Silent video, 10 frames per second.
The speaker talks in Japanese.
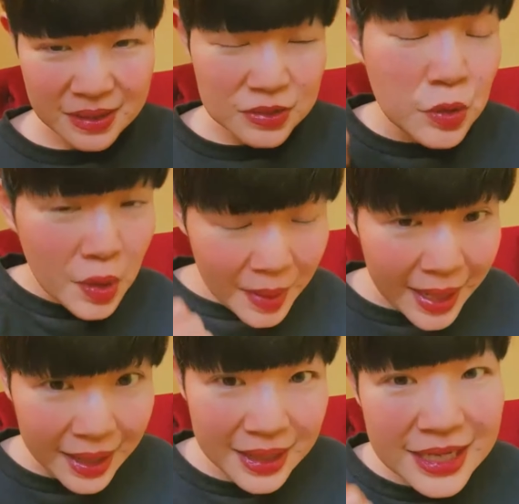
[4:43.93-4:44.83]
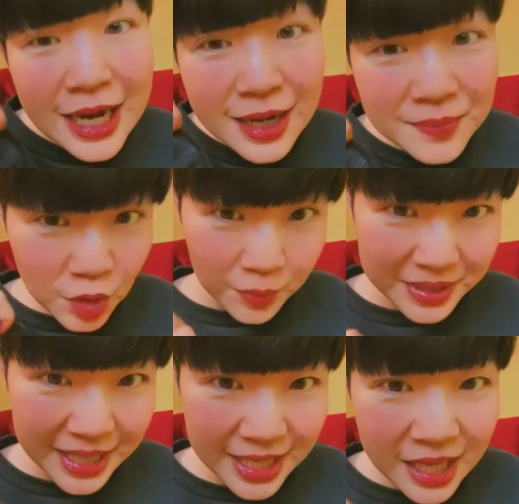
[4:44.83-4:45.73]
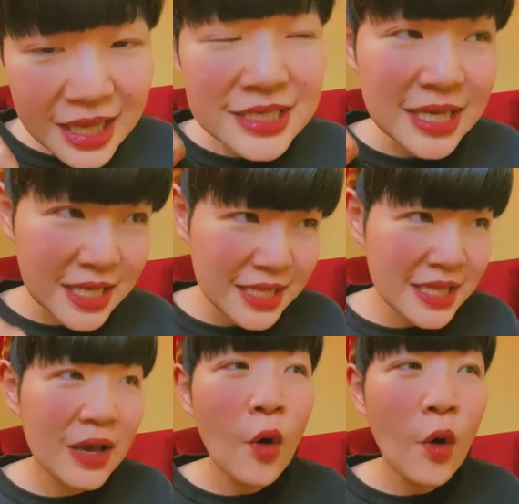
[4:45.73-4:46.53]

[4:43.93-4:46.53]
それは鏡を見て先に